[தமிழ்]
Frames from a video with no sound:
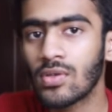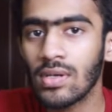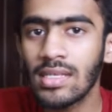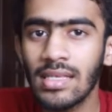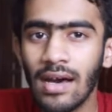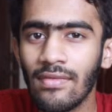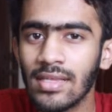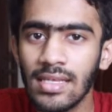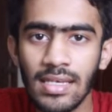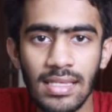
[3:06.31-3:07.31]
ஸோ இதுதான்
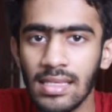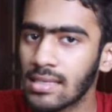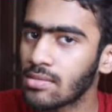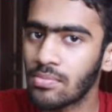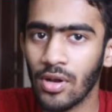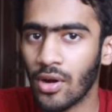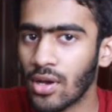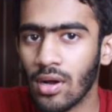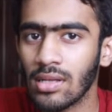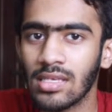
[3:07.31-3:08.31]
வந்து இந்த
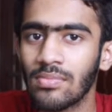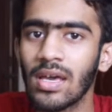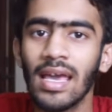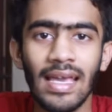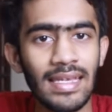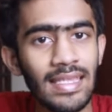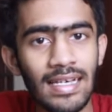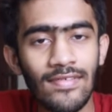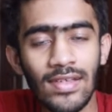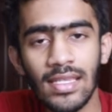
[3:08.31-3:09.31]
சிம்பிளான கான்செப்ட்
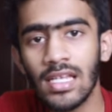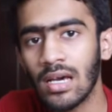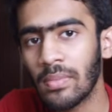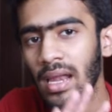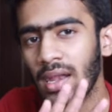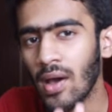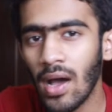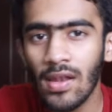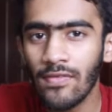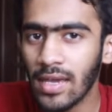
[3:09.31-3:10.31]
இதுக்கு வந்து நம்ம
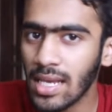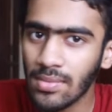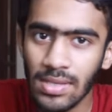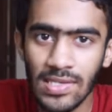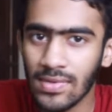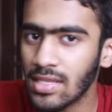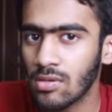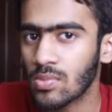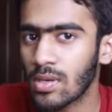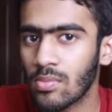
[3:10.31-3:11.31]
நாலு வேரியபிள்ஸ்
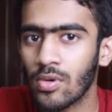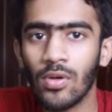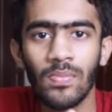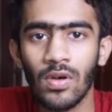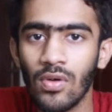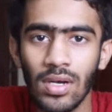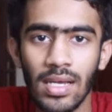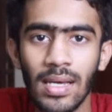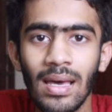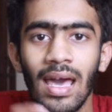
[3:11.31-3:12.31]
வந்து யூஸ் பண்ண போகிறோம்
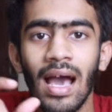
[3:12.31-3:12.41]
ஒன்று